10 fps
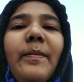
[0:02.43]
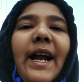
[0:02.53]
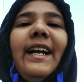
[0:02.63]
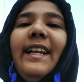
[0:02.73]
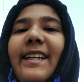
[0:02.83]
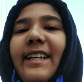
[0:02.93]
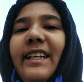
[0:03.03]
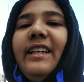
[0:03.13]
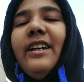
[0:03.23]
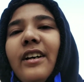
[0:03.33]
ब्रेड लेने
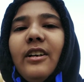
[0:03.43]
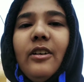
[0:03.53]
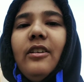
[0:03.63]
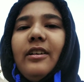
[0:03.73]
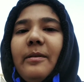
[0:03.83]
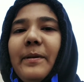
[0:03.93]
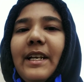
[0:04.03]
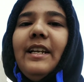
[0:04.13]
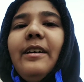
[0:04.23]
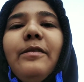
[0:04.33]
और
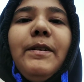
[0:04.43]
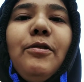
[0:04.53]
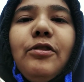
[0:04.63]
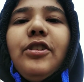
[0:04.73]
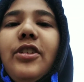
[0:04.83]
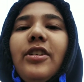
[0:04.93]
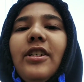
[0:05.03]
मेरे लिए भी कुछ